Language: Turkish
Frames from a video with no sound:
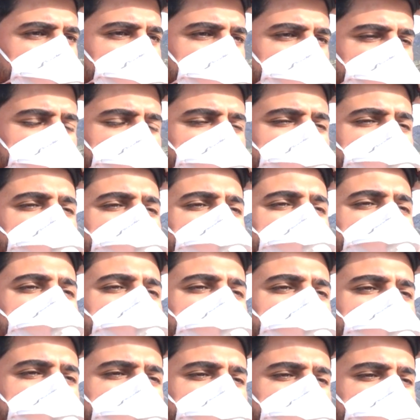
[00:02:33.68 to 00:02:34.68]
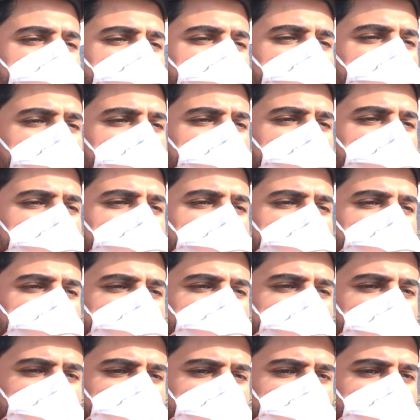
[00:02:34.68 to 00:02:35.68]
zaten. E,
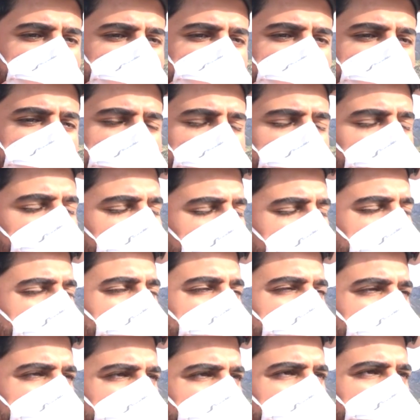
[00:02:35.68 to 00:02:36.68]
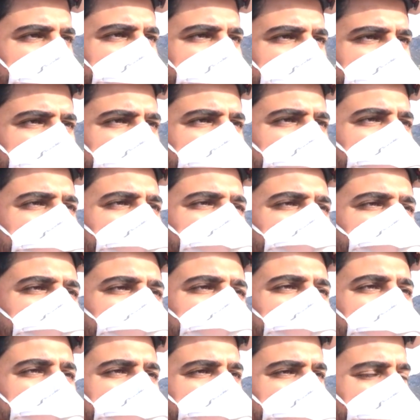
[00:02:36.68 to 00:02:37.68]
tamamen geometrisiyle
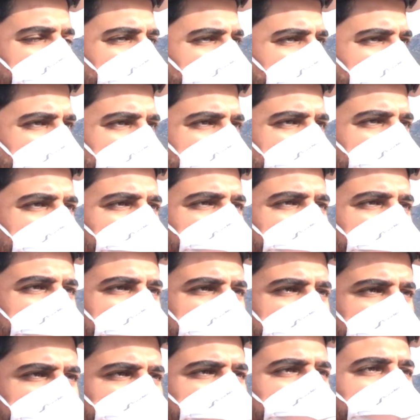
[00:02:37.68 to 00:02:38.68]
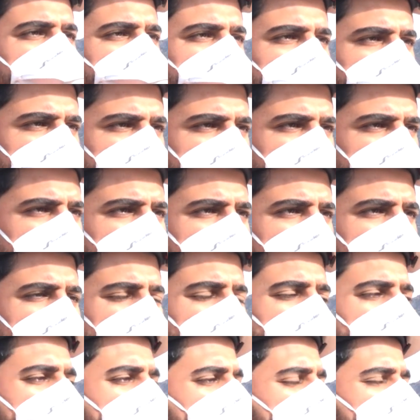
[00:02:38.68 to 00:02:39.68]
bu açıklığı geçebilecek bir köprü.
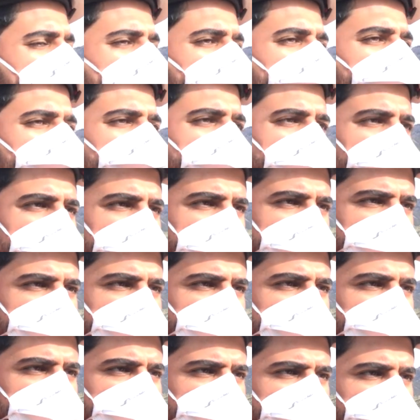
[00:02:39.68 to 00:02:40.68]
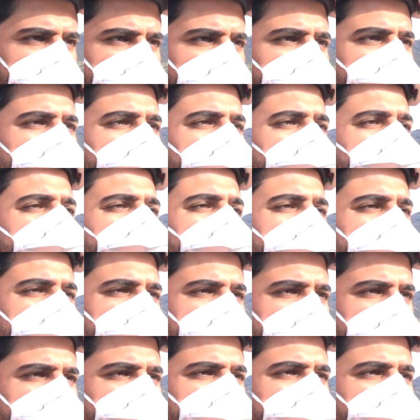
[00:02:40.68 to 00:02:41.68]
12 ayaktan oluşuyor ve
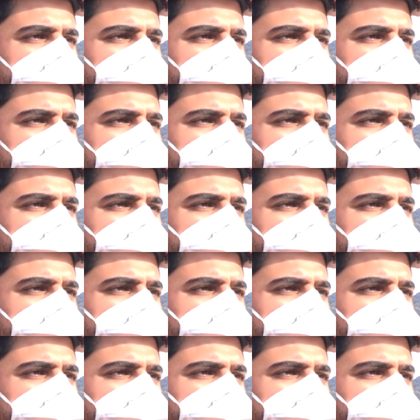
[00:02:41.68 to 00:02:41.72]
80